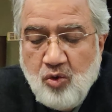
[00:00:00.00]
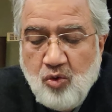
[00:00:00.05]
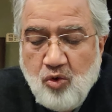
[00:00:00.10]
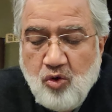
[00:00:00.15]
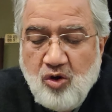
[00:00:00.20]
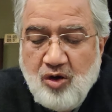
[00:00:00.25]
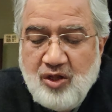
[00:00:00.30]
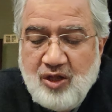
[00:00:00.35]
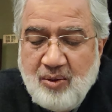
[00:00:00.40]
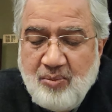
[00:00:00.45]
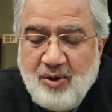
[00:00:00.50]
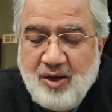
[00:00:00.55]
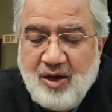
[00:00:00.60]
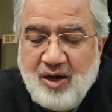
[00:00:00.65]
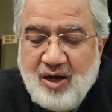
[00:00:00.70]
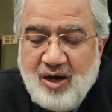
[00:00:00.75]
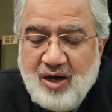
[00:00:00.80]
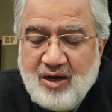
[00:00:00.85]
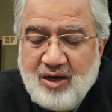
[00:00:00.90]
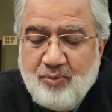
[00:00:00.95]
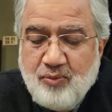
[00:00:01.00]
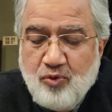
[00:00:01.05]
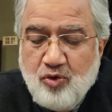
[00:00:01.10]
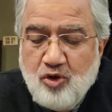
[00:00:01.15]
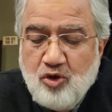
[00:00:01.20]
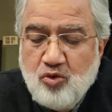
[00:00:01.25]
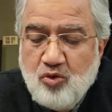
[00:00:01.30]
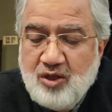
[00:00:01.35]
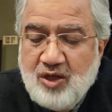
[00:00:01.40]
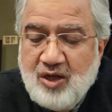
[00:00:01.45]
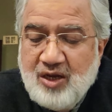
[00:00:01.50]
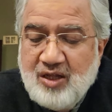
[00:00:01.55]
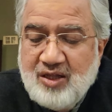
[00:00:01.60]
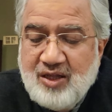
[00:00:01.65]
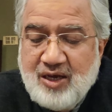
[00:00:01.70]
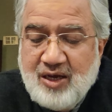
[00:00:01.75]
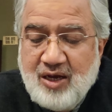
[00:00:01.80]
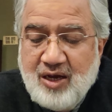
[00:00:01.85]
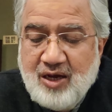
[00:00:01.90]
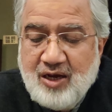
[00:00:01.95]
उन्होंने ये भी कहा कि पूरी दुनिया ने
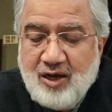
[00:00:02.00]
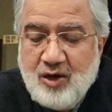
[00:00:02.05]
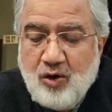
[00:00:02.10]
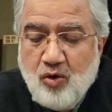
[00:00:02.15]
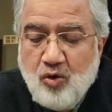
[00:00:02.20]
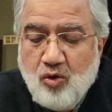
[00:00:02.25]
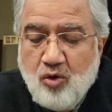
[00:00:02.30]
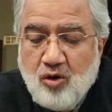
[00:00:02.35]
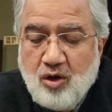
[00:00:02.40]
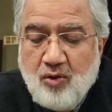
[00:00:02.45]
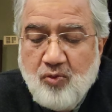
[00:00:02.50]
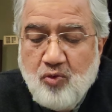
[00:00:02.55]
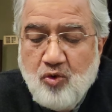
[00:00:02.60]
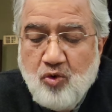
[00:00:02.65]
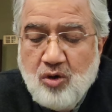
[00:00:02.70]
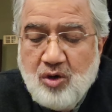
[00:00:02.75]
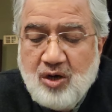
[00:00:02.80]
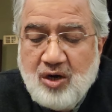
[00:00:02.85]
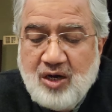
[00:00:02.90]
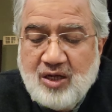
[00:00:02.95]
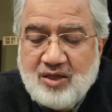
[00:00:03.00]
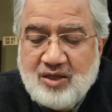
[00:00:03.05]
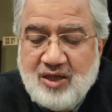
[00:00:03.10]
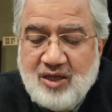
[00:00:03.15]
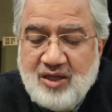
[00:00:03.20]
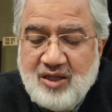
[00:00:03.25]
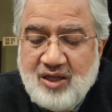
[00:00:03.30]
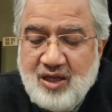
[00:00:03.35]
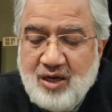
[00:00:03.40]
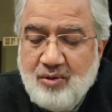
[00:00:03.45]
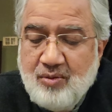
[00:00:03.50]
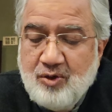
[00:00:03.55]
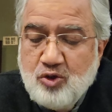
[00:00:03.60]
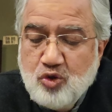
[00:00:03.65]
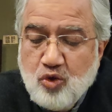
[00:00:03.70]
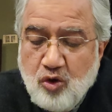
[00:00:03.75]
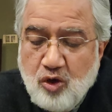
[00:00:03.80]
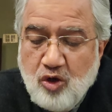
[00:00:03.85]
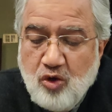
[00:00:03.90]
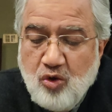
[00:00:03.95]
देखा कि लोगों का वोट रात के अंधेरे में
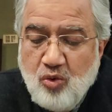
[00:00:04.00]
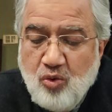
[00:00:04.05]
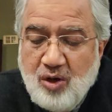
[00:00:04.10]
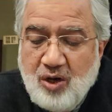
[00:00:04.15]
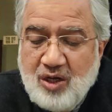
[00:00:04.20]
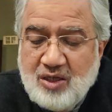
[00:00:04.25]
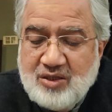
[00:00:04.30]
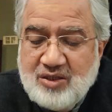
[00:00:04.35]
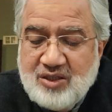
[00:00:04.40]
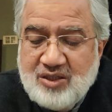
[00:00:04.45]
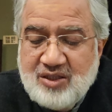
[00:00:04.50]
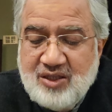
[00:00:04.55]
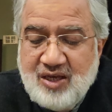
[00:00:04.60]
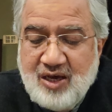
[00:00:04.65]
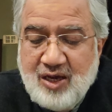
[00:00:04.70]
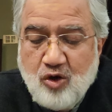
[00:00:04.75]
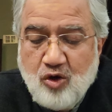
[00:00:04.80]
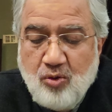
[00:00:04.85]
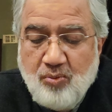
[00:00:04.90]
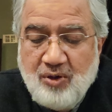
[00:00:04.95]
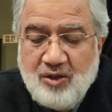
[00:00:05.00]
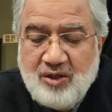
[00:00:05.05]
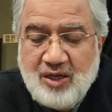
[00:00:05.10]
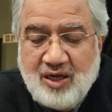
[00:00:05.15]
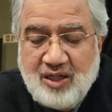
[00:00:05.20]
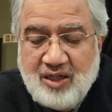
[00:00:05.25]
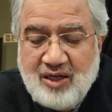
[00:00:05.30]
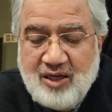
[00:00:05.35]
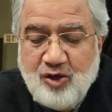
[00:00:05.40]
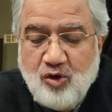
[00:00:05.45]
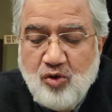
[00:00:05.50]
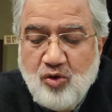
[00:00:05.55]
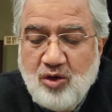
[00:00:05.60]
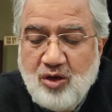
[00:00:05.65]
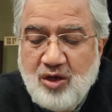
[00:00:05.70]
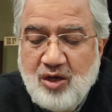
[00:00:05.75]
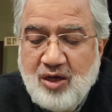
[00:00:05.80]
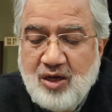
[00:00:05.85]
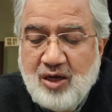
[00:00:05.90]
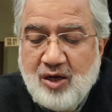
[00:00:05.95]
चोरी हुआ जितने हलकों में धांधली
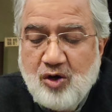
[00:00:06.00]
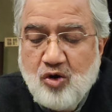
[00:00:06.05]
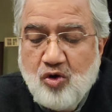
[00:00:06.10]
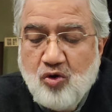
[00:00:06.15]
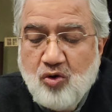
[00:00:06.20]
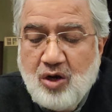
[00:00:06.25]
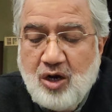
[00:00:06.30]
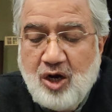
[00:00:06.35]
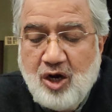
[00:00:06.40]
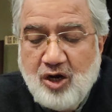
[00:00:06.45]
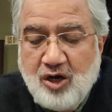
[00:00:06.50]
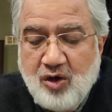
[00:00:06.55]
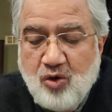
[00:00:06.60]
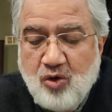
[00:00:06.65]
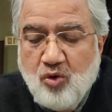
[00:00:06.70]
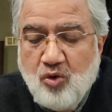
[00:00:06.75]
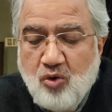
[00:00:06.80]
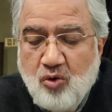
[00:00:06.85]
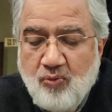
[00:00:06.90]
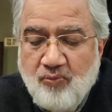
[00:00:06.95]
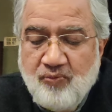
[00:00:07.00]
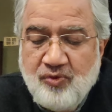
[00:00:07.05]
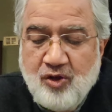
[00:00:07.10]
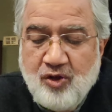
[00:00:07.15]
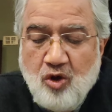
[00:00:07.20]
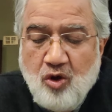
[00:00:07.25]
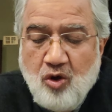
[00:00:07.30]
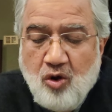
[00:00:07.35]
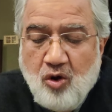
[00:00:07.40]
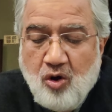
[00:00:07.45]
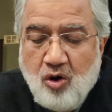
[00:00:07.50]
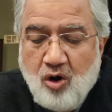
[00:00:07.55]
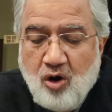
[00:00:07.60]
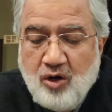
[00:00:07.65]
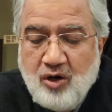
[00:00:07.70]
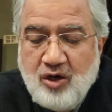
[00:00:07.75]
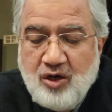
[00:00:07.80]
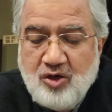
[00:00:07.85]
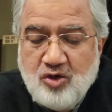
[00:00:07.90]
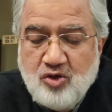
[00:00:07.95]
हुई इन हलकों का ऑडिट हो
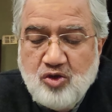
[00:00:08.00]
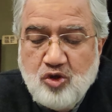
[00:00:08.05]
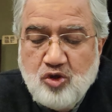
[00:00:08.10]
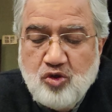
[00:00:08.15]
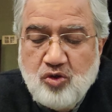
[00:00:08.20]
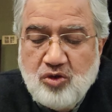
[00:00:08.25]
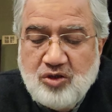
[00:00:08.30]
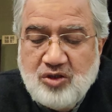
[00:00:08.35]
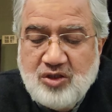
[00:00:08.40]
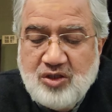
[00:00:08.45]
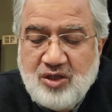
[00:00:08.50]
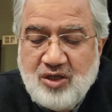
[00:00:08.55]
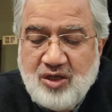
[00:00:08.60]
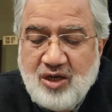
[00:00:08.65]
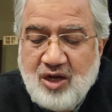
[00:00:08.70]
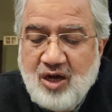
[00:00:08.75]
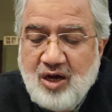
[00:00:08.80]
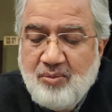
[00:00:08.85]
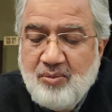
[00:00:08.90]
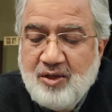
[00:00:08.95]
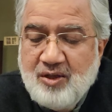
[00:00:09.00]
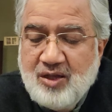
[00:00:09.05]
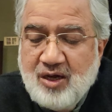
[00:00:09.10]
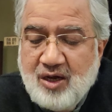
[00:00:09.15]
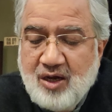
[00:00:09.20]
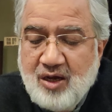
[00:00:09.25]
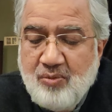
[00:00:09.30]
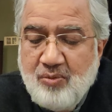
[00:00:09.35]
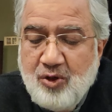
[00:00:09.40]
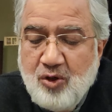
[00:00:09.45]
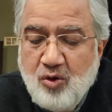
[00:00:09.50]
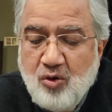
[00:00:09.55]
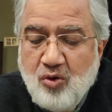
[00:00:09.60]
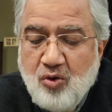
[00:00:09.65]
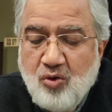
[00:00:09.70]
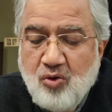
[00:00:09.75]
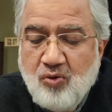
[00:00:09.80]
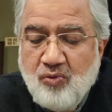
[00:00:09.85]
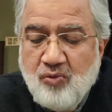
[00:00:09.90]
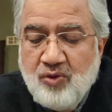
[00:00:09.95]
ऑडिट जो जुडिशरी का अमल दखल भी हो
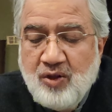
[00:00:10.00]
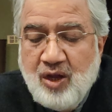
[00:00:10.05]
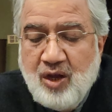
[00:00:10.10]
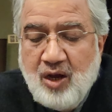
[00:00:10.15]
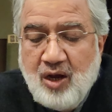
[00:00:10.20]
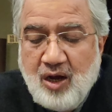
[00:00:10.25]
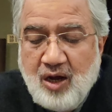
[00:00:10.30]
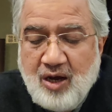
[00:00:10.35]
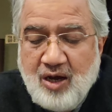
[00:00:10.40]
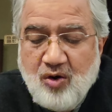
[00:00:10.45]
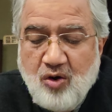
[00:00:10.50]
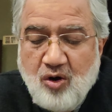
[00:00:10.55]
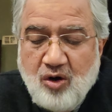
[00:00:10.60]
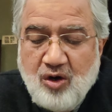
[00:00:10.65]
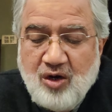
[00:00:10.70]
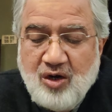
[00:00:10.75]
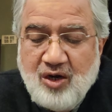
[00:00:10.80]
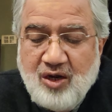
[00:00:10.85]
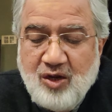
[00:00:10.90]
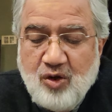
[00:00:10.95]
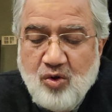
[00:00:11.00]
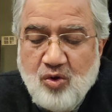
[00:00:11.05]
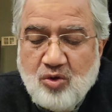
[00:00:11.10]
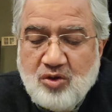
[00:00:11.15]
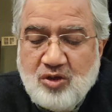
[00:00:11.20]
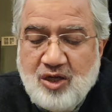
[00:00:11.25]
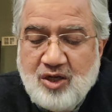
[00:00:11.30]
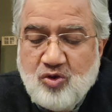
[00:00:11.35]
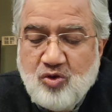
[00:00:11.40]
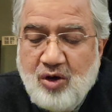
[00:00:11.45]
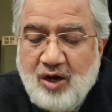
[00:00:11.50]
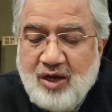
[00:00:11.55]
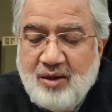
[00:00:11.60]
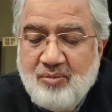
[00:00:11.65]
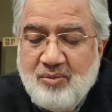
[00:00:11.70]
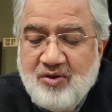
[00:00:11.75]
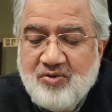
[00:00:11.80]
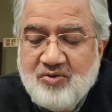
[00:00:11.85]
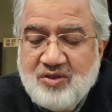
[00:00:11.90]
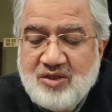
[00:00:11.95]
अगर ऑडिट नहीं होता तो
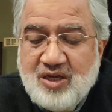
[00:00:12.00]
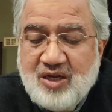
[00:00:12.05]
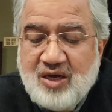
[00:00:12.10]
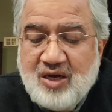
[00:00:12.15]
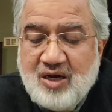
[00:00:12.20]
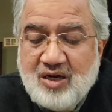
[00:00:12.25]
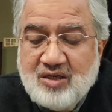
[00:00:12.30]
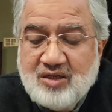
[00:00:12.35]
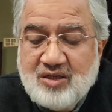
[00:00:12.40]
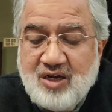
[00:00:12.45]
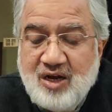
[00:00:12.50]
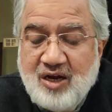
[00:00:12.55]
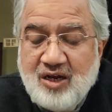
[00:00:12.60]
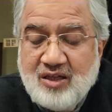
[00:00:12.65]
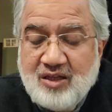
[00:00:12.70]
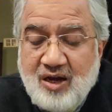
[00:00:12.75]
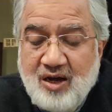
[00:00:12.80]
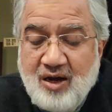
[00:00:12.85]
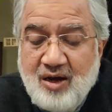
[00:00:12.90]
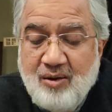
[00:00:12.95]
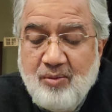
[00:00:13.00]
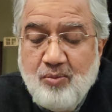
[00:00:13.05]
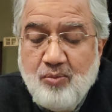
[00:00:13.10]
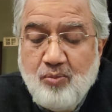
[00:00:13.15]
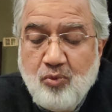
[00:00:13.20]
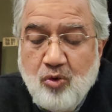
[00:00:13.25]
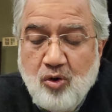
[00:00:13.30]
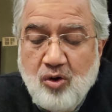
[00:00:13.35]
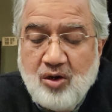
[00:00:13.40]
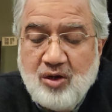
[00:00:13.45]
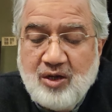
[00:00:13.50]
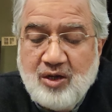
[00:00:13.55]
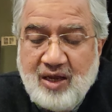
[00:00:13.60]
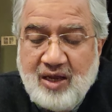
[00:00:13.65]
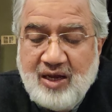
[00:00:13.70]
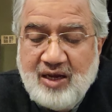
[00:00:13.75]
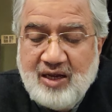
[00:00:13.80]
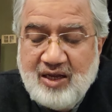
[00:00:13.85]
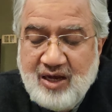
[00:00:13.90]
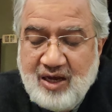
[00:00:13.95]
आईएमएफ से कर्ज का इकदाम मुल्क
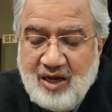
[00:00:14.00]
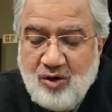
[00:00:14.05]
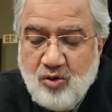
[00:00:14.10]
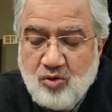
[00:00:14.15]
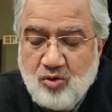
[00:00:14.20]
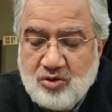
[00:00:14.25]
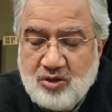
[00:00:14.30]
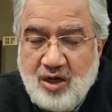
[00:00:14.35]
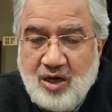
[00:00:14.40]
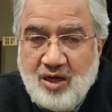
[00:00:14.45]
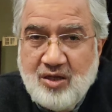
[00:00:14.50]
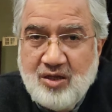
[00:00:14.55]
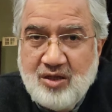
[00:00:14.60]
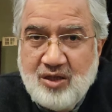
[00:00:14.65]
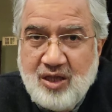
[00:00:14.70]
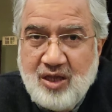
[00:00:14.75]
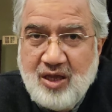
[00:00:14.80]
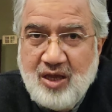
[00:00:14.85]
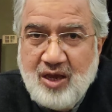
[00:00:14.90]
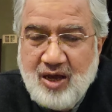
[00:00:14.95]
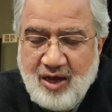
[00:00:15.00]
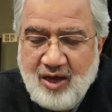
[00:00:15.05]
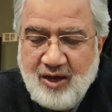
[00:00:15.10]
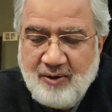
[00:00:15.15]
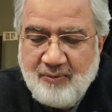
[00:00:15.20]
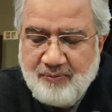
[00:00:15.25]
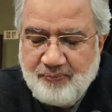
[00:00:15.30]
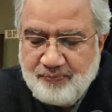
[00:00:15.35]
के लिए नुकसानदेह है